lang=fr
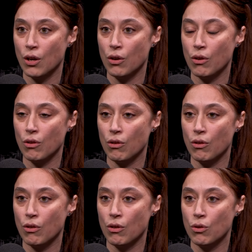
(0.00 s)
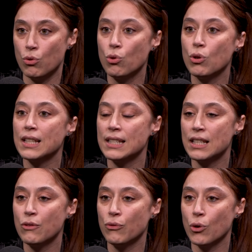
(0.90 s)
le
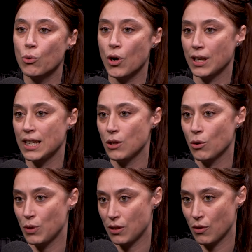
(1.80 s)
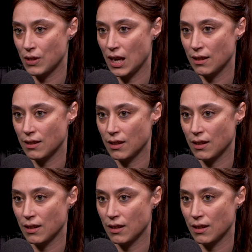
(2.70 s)
collectif Working with Cancer,